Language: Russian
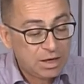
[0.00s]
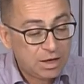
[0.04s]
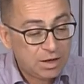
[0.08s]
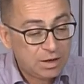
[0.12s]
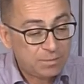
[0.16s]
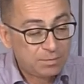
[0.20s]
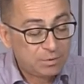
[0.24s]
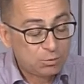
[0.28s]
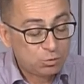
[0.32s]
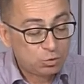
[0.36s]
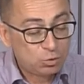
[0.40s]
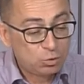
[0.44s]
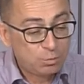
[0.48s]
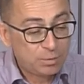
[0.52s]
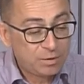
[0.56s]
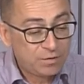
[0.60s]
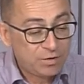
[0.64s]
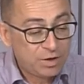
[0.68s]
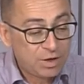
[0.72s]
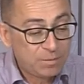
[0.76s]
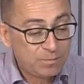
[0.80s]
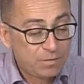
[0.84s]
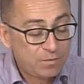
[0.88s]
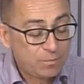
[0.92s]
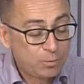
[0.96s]
А потому что
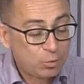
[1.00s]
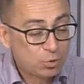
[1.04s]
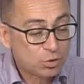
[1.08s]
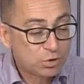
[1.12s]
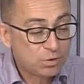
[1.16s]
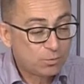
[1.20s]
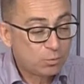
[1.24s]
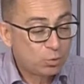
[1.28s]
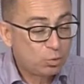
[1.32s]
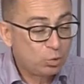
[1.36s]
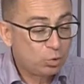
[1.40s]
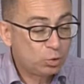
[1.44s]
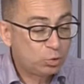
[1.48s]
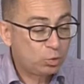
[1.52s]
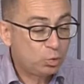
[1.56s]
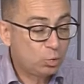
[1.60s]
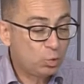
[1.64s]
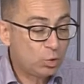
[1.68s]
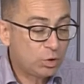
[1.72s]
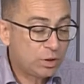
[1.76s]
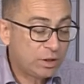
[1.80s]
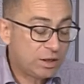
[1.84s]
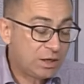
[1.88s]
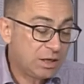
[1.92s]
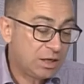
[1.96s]
управление по вопросам
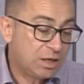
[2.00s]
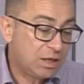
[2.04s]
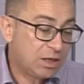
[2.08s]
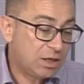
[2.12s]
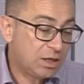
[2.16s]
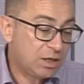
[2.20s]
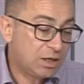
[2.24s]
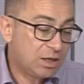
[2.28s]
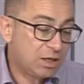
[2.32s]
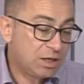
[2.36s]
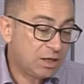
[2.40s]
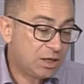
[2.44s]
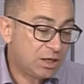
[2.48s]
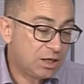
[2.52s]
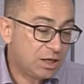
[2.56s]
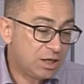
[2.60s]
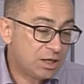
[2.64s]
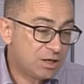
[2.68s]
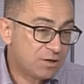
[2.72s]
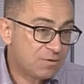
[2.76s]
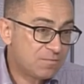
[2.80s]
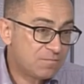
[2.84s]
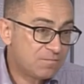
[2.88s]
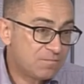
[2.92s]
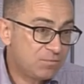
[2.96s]
культуры
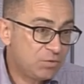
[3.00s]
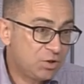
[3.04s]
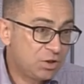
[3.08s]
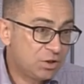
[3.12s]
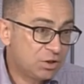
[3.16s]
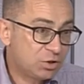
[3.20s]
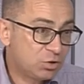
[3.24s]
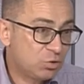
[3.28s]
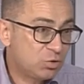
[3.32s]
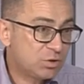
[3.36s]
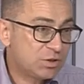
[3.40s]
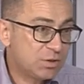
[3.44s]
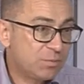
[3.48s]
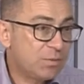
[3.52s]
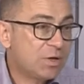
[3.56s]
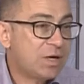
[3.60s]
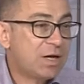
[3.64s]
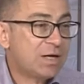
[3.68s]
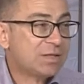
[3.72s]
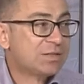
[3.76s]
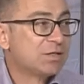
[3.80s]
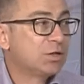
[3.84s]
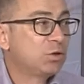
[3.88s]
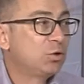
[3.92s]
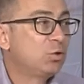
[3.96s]
э, не должно
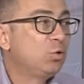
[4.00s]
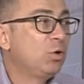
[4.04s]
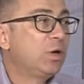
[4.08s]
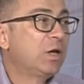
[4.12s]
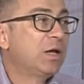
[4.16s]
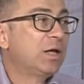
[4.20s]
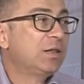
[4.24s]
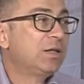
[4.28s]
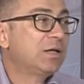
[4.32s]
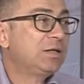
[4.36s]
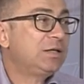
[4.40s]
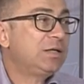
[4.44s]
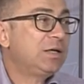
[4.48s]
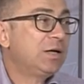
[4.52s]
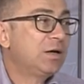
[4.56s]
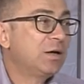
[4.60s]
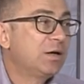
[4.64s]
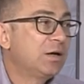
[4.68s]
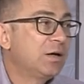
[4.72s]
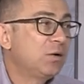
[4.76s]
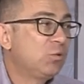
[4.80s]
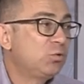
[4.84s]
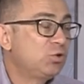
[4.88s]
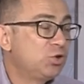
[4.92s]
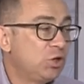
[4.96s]
замыкаться только на
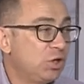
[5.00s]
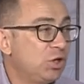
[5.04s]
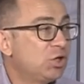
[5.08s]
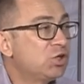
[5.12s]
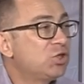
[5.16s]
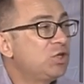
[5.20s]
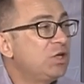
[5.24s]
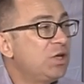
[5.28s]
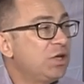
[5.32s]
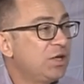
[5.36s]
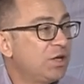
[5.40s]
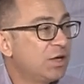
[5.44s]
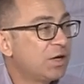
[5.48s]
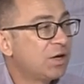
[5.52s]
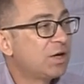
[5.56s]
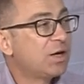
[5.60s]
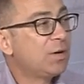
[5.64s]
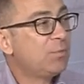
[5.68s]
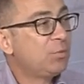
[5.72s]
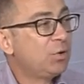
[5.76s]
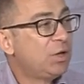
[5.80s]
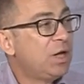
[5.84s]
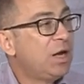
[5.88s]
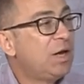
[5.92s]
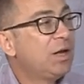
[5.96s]
тех учреждениях
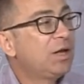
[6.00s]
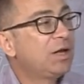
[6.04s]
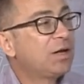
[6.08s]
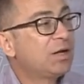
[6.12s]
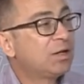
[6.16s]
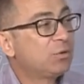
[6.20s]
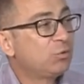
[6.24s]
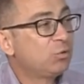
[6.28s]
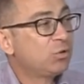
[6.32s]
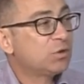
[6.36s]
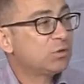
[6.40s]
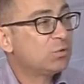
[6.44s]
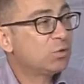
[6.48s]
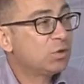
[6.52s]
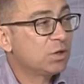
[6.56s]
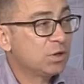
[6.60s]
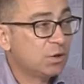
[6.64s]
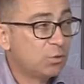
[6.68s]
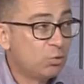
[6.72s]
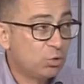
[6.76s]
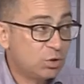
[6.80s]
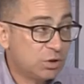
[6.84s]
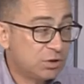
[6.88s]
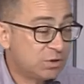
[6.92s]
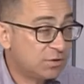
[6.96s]
коммунальных, которые сегодня
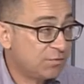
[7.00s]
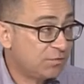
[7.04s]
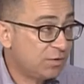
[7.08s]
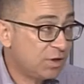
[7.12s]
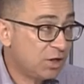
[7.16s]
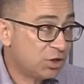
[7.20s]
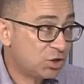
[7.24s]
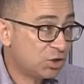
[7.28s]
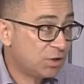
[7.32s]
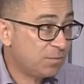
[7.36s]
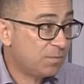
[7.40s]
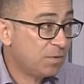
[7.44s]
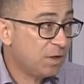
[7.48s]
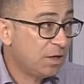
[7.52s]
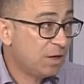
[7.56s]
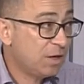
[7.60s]
находятся в нашем